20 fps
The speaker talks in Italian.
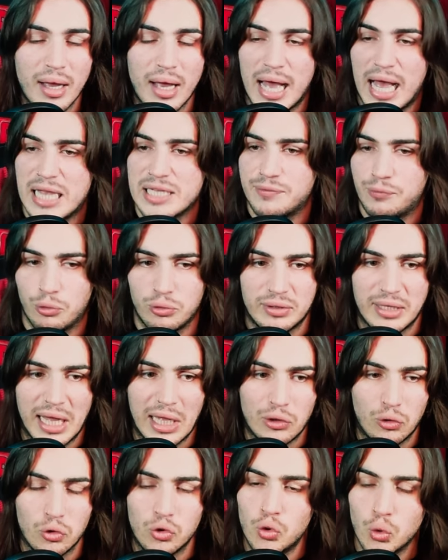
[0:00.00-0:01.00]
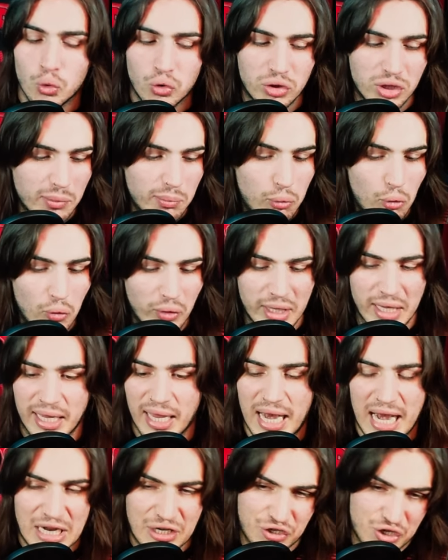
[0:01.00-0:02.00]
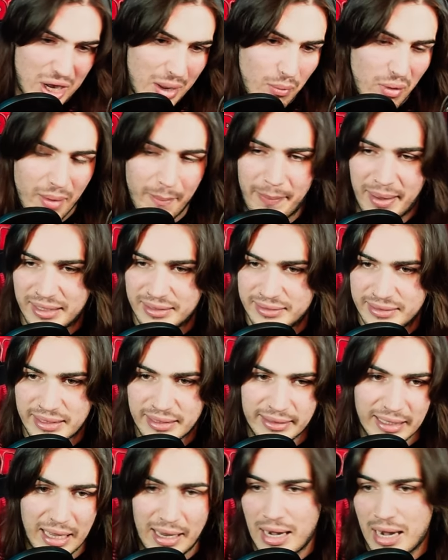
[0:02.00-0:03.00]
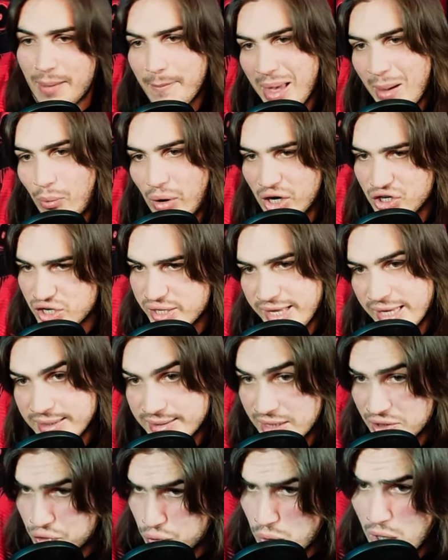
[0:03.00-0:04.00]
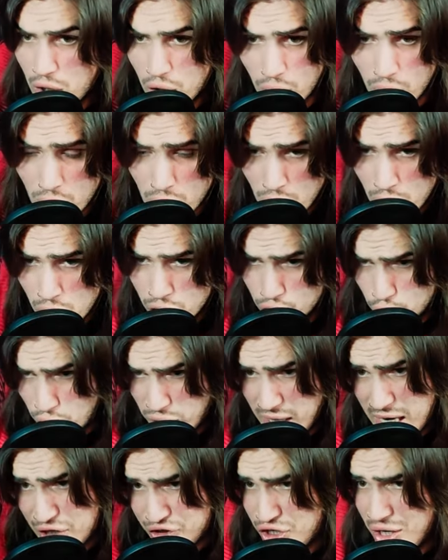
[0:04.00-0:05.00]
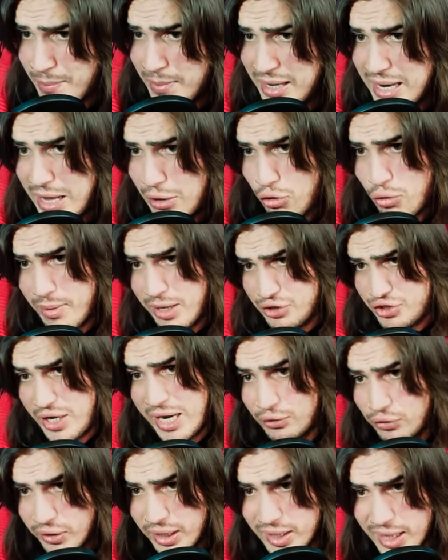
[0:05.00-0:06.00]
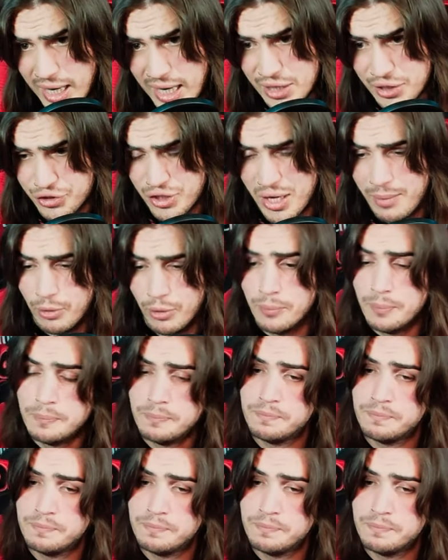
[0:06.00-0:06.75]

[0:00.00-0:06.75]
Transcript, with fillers: Ha sfruttato tutti i buchi che lasciamo a partita. Li abbiamo lasciati al Sassuolo, non li lasciamo alla Roma, certo che li lasciamo